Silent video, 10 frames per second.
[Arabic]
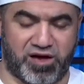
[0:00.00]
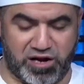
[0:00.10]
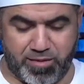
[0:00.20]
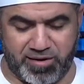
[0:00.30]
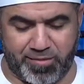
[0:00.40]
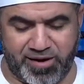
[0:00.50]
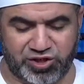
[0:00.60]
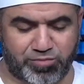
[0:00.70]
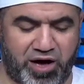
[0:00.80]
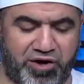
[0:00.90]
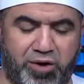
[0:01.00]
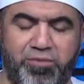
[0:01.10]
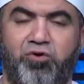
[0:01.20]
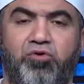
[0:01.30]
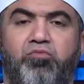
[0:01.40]
إنما ما جابهاش مع
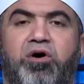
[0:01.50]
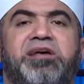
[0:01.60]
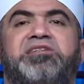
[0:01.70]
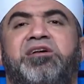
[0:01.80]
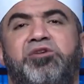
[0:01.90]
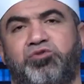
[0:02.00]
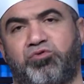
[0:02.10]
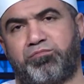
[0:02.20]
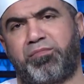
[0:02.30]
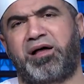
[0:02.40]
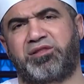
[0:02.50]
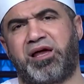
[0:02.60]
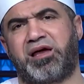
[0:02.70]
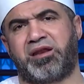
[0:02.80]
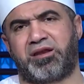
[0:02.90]
رابعهم ولا سادسهم بعض
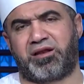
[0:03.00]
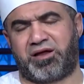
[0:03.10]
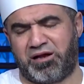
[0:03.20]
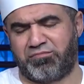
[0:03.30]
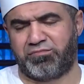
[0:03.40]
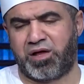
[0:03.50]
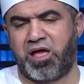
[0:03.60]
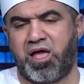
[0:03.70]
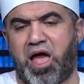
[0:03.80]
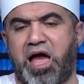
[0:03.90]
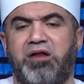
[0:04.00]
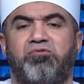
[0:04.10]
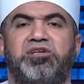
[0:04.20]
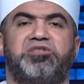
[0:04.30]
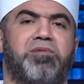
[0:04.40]
أهل العلم
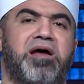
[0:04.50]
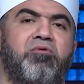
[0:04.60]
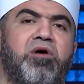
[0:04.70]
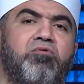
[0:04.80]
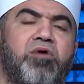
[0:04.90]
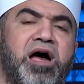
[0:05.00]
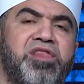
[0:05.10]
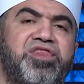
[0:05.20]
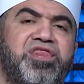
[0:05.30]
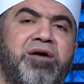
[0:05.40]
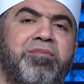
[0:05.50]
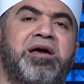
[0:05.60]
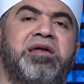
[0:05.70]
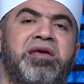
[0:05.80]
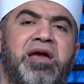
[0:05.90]
قالوا دي اسمها واو
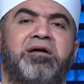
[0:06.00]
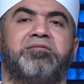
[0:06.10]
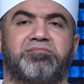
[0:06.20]
الثمانية